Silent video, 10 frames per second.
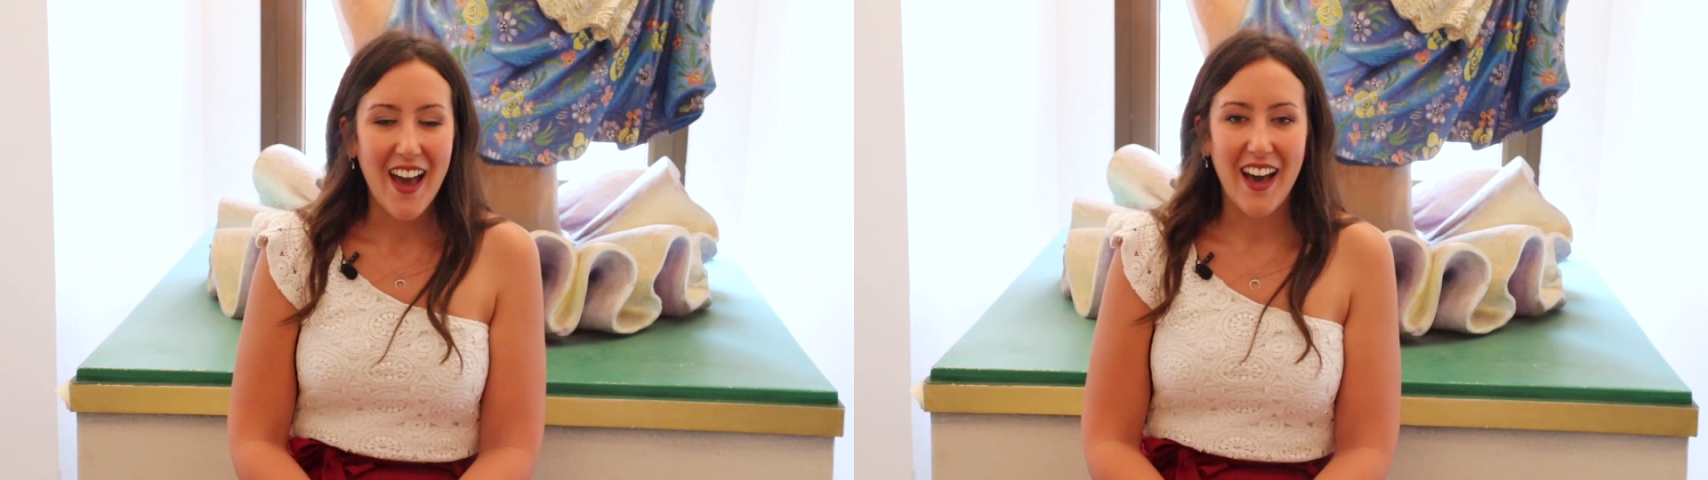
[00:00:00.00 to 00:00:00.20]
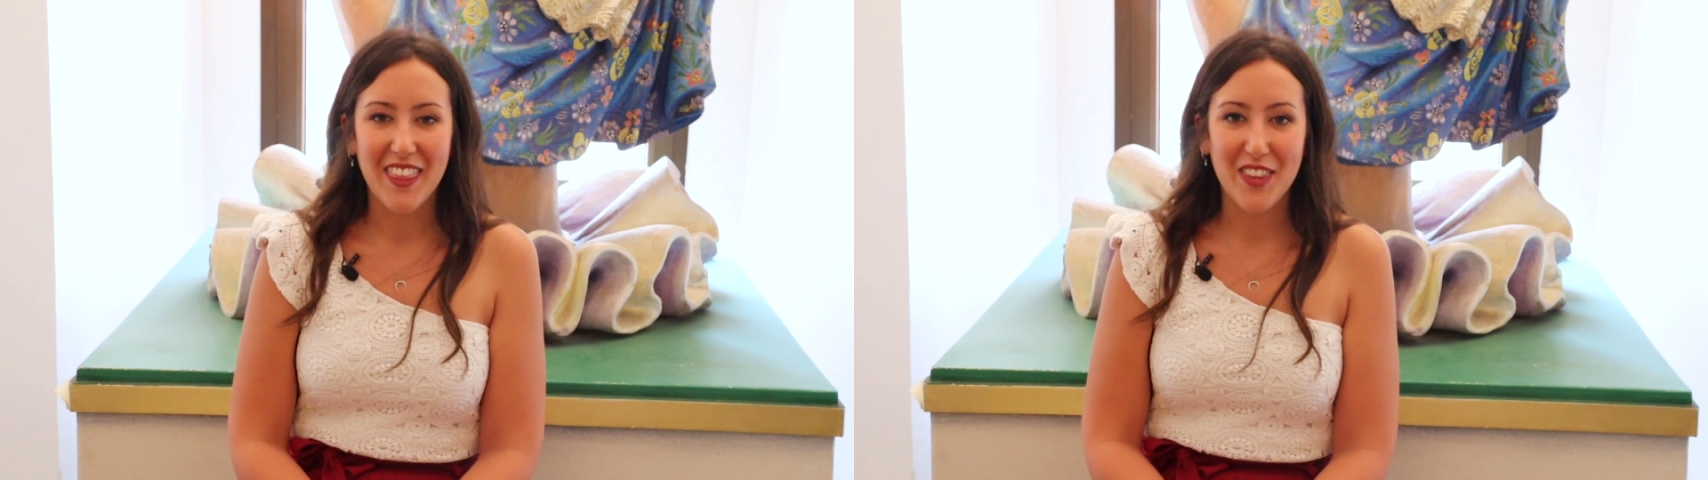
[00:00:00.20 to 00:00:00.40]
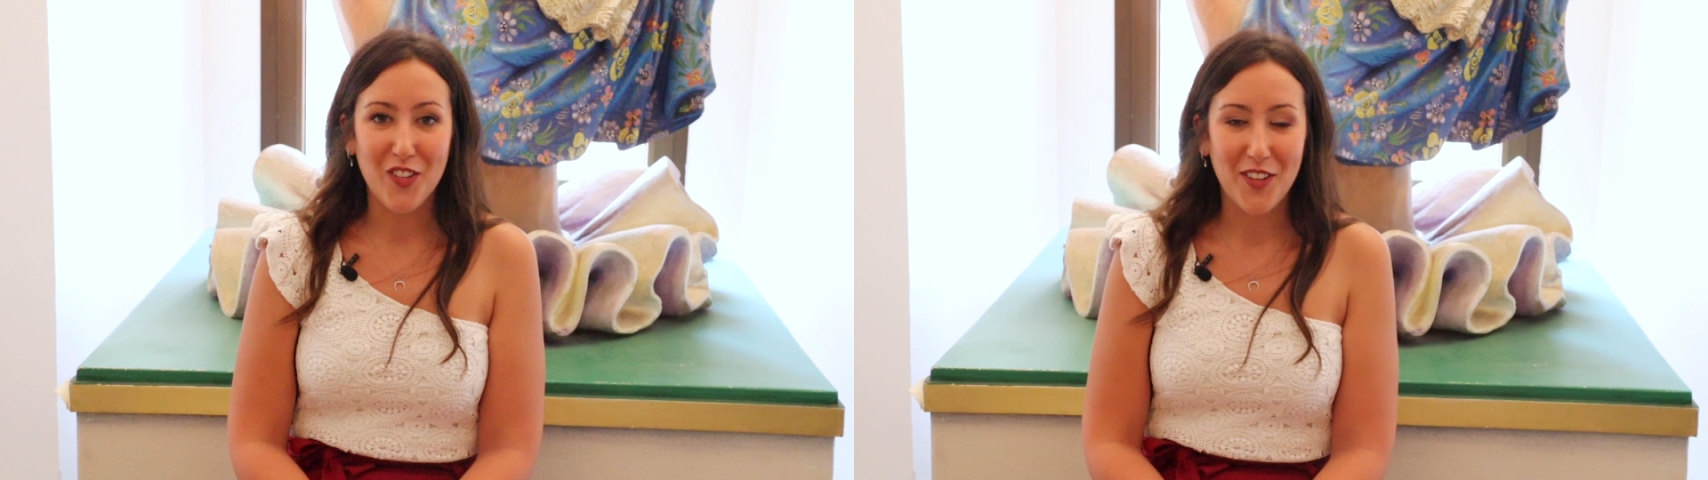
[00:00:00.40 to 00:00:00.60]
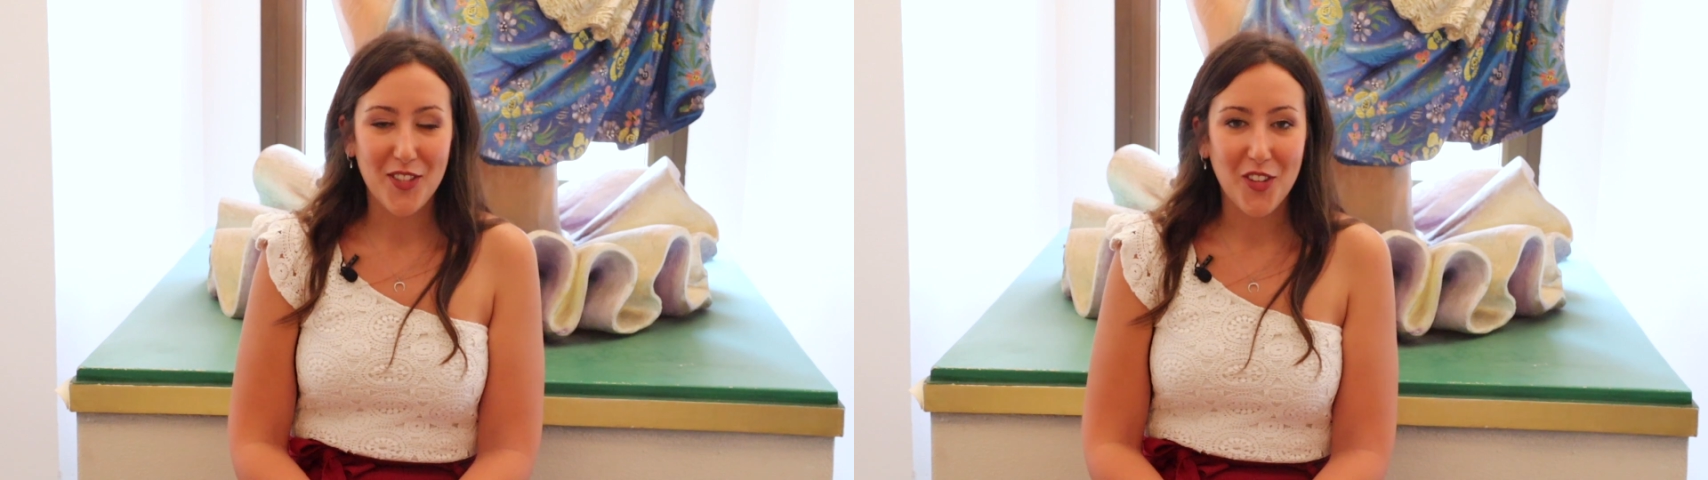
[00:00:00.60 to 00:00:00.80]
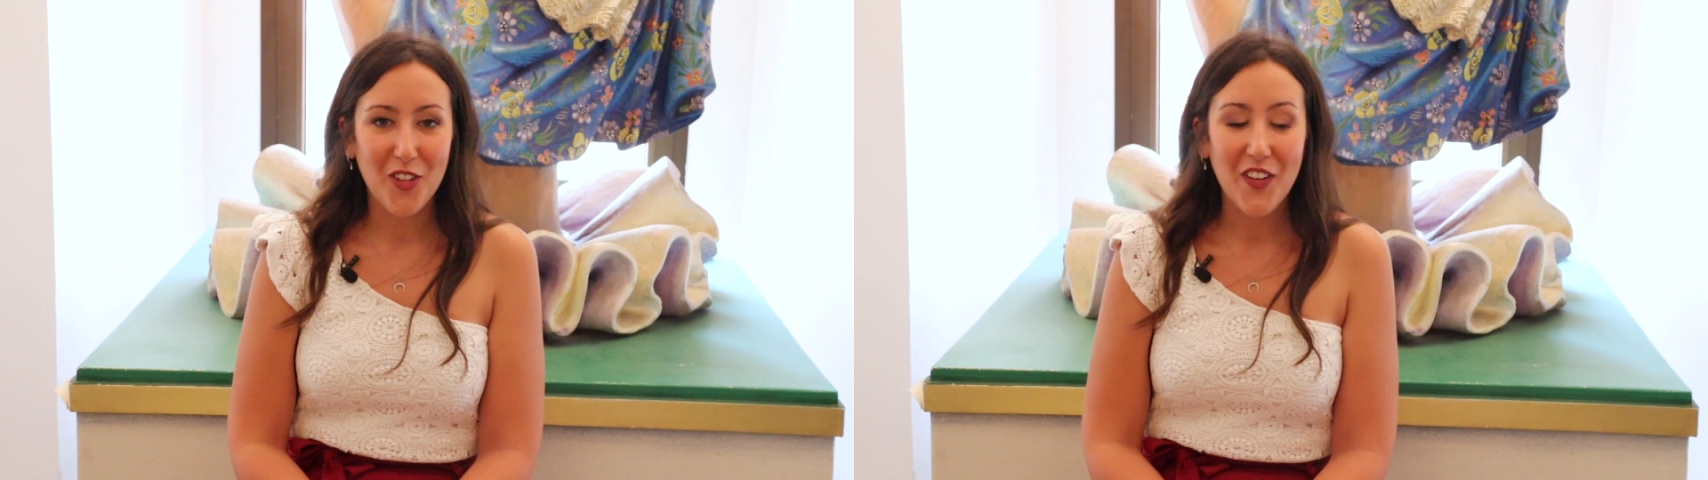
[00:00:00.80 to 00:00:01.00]
haciendo de
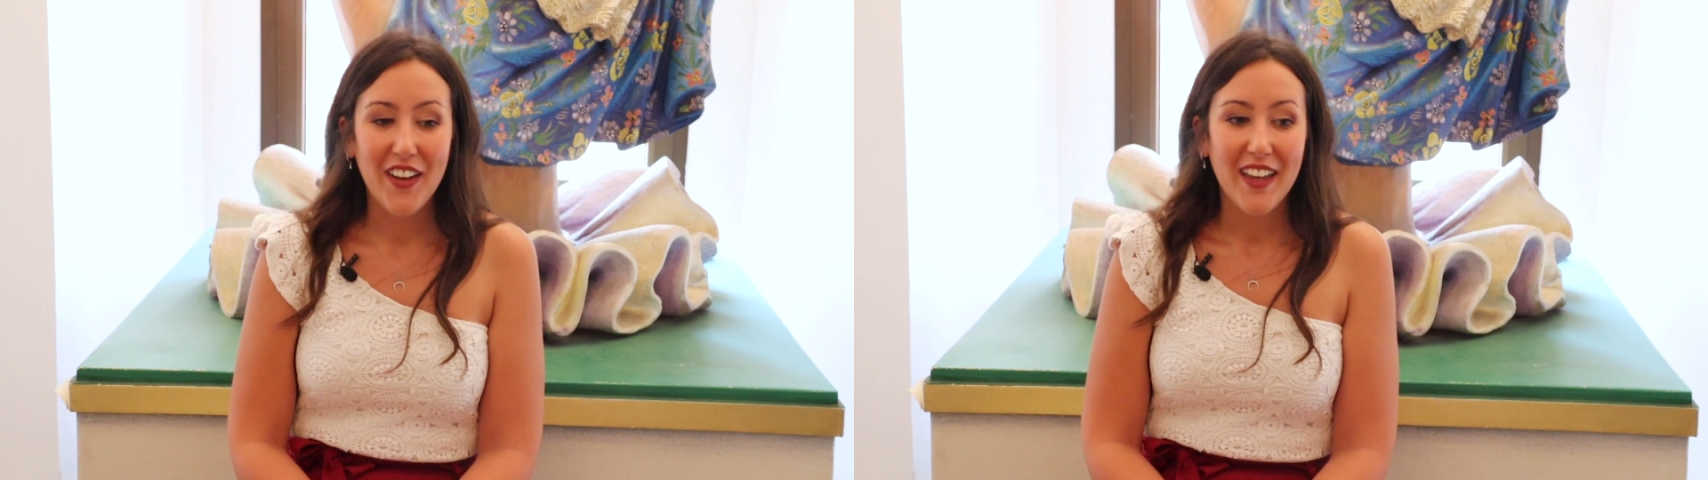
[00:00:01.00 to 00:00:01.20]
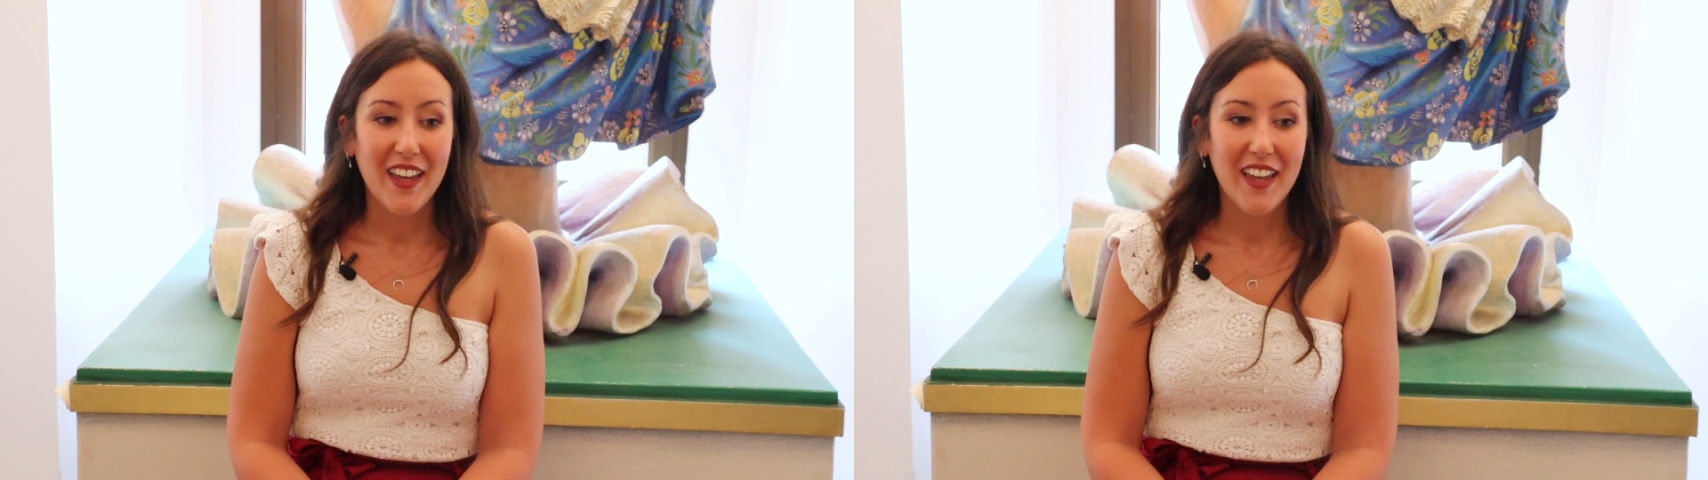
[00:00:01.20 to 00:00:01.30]
todo.